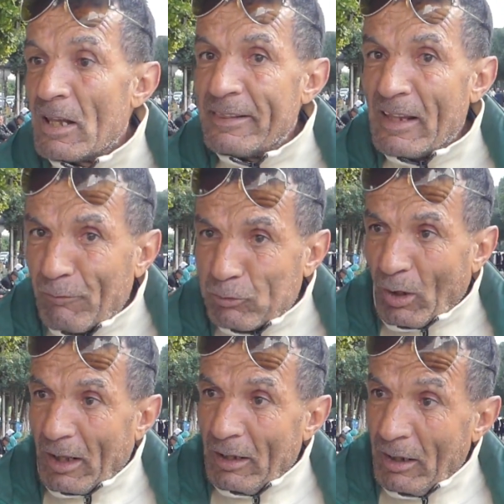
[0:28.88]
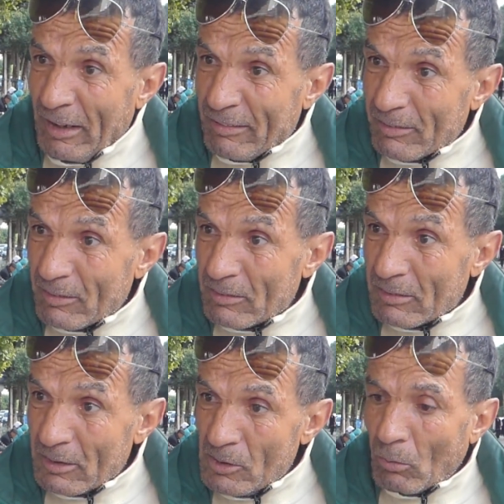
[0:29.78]
نفس الخلاص
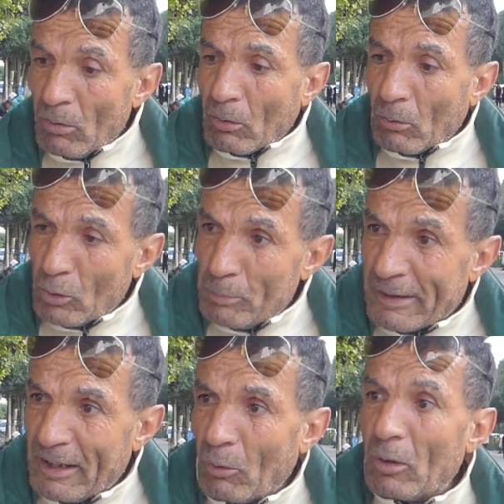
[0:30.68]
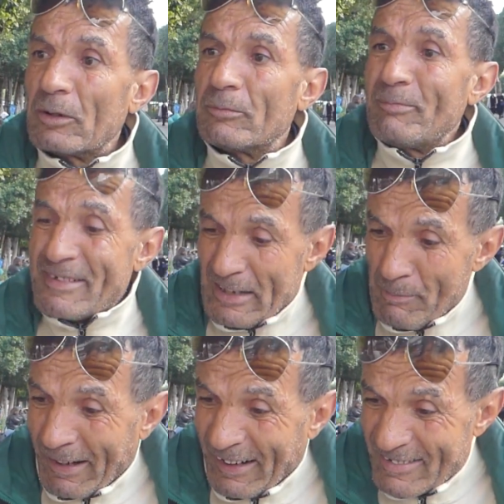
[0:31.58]
يقول لك خذ باك على روحك
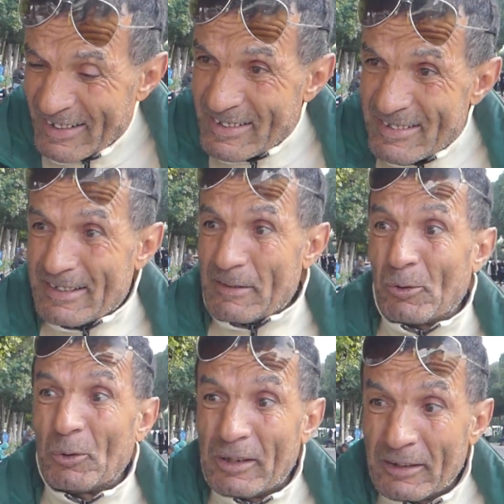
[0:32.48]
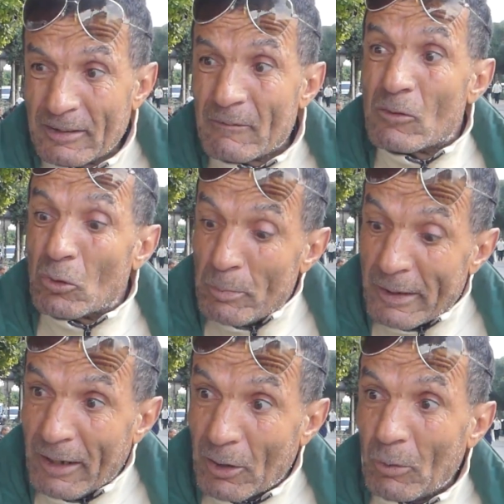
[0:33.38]
مازال ما قصدك تسكت خويا
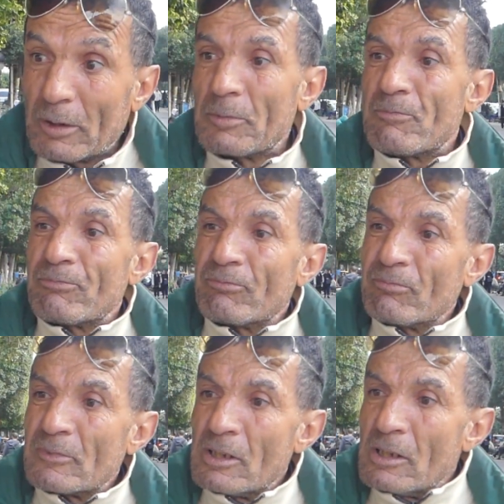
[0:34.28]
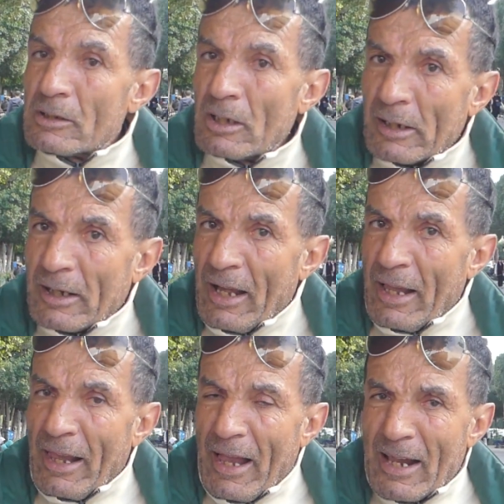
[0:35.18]
باك على روحك تلقى
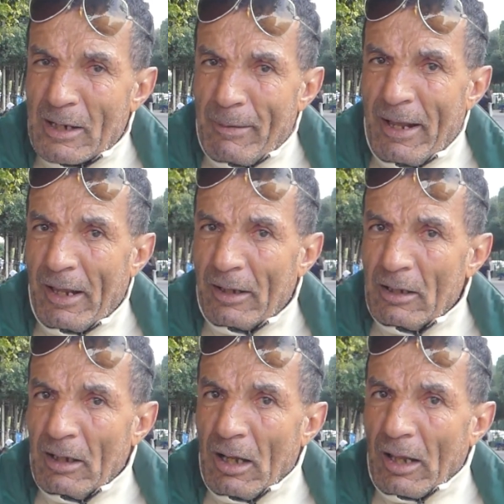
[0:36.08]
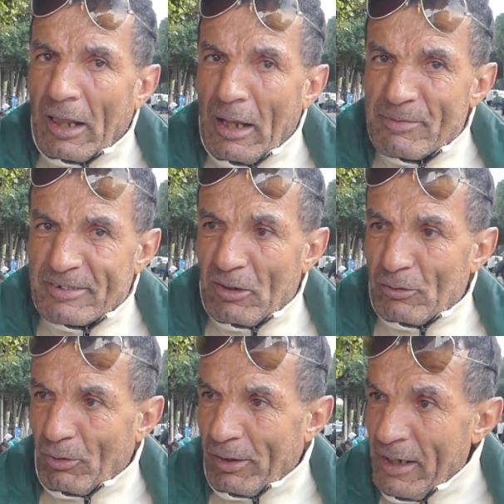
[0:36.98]
أربعة خمسة
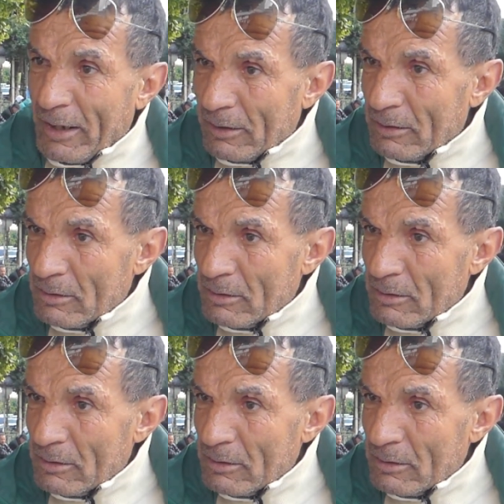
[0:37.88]
سريق